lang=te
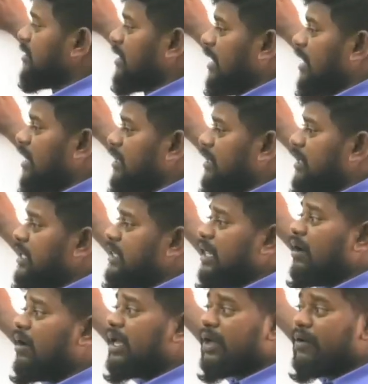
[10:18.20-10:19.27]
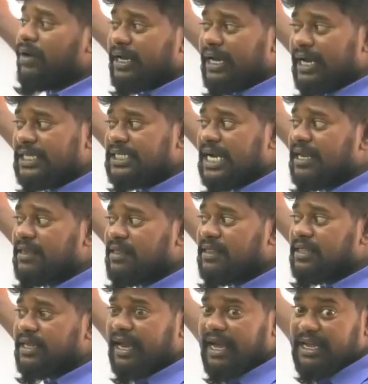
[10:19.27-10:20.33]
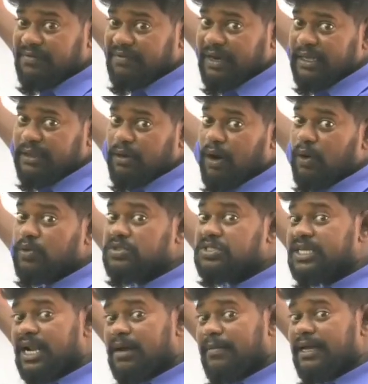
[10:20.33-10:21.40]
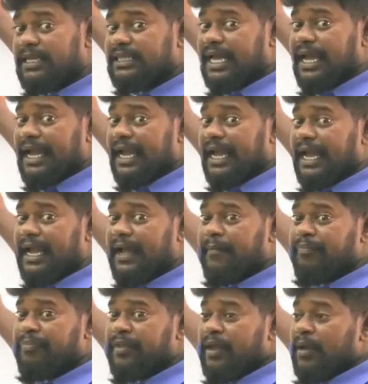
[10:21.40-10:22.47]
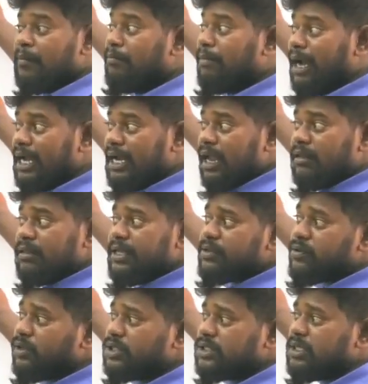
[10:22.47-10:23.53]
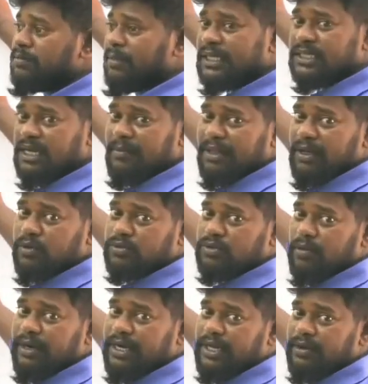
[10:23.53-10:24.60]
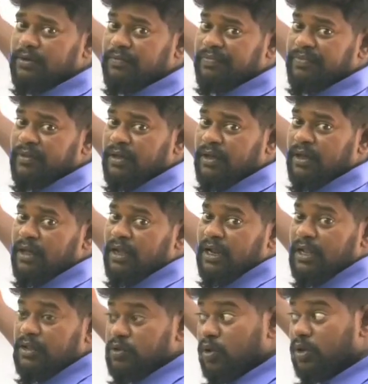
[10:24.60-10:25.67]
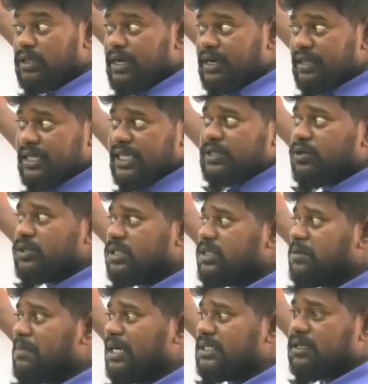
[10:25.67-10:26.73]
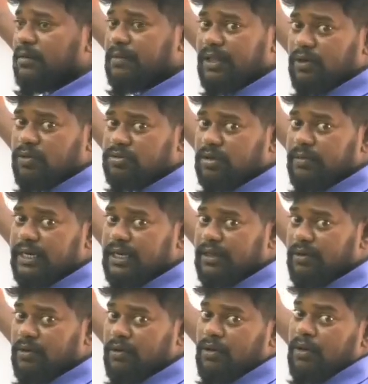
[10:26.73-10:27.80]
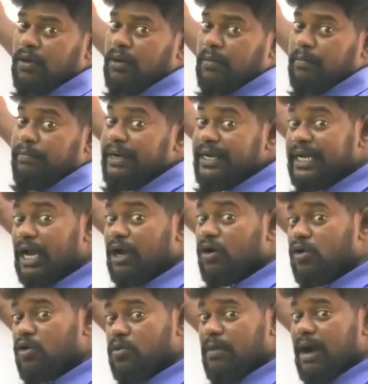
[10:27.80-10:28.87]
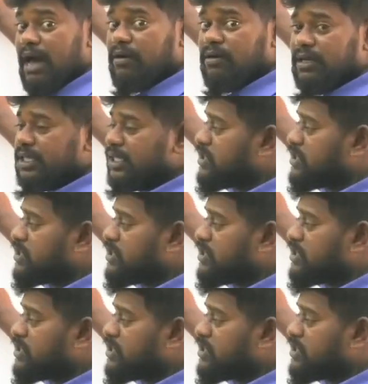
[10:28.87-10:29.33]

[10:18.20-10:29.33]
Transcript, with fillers: సంతానానికి ఇతరులకు ఎవరికైనా ఛాన్స్ ఇచ్చినా ఇవ్వలేదు అవసరమైతే మహిళని తీసుకొచ్చి సింహాసనం మీద కూర్చోబెట్టిరు సోదరుని తీసుకొచ్చి సింహాసనం మీద కూర్చోబెట్టిరు బిడ్డ యొక్క కుమారుణ్ణి